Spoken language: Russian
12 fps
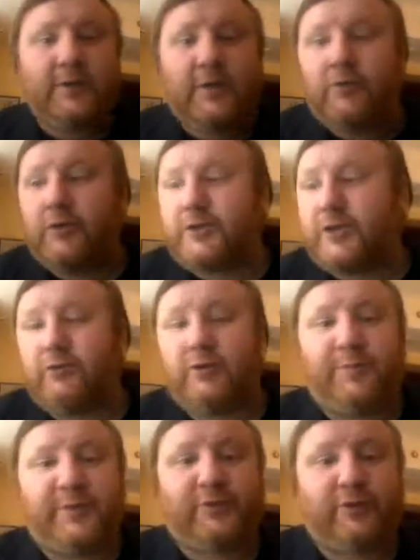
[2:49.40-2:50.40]
90-е
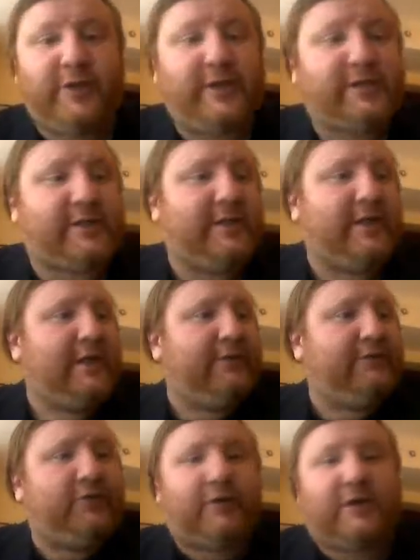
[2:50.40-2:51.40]
годы. Пришел Ельцин,
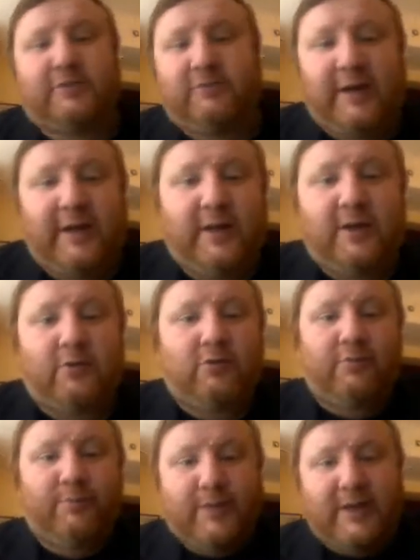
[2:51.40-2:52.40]
все развалено,
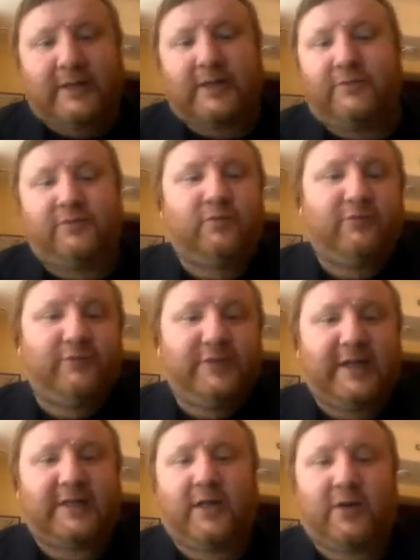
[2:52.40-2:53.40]
кругом платы, все
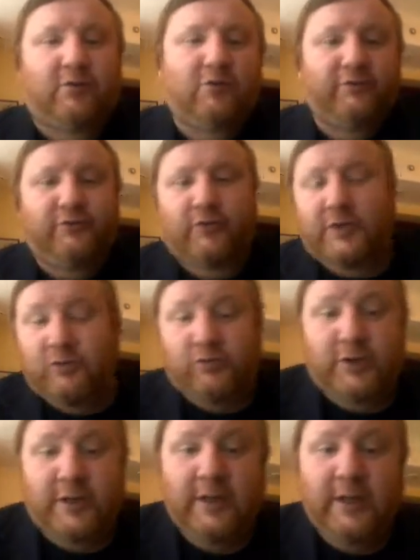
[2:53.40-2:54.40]
взятки, кругом все
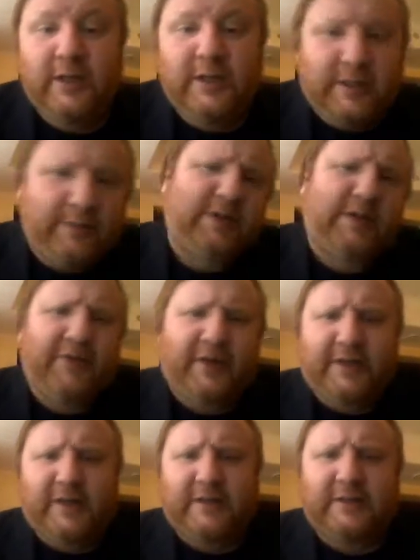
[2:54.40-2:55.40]
разрушено. Да мне
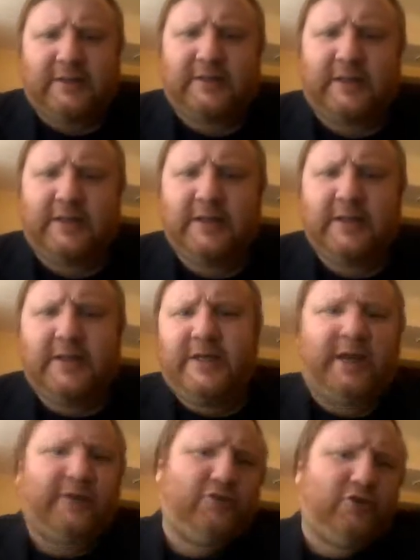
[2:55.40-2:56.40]
нафиг это надо, так сказать,
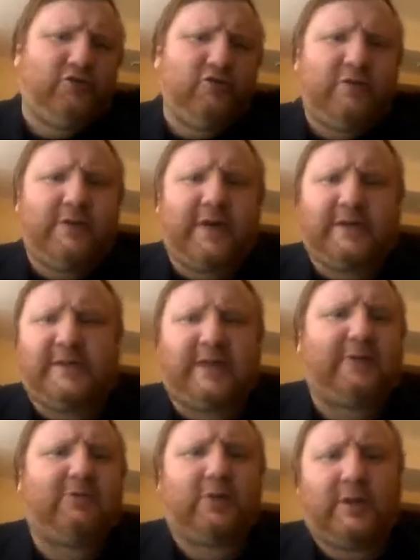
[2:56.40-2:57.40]
ехать в Чечню воевать
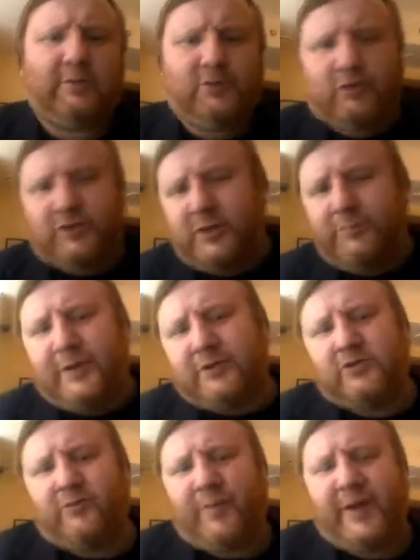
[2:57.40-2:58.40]
за кого-то там. Что, сын
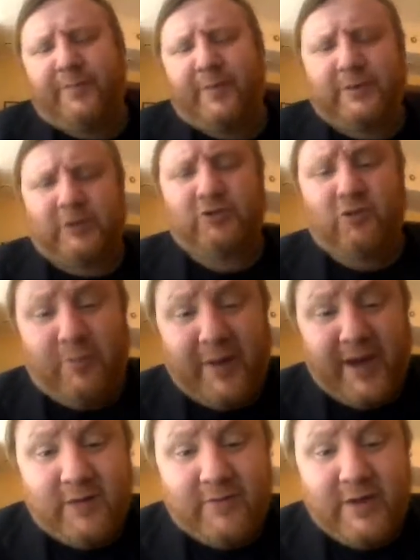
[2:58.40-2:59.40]
Патрушев поехал, Патрушев
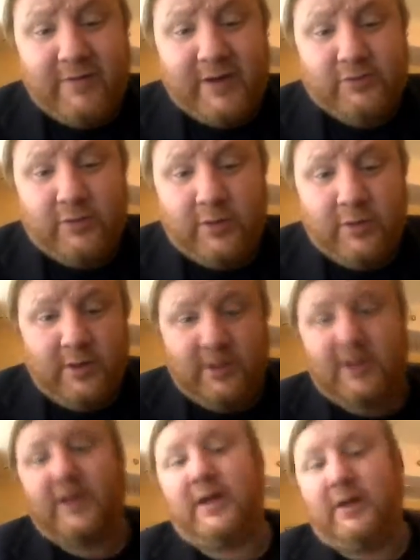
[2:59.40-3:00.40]
поехал воевать, что ли?
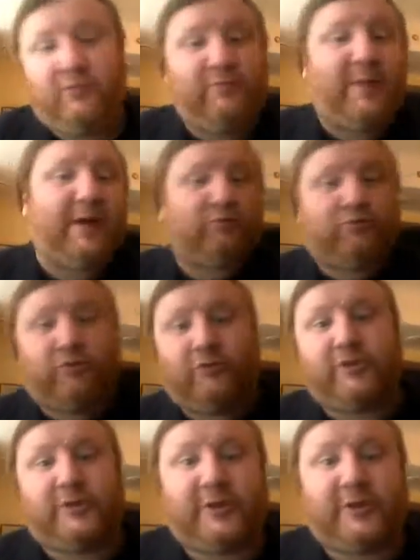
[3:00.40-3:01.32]
А, в банк устроился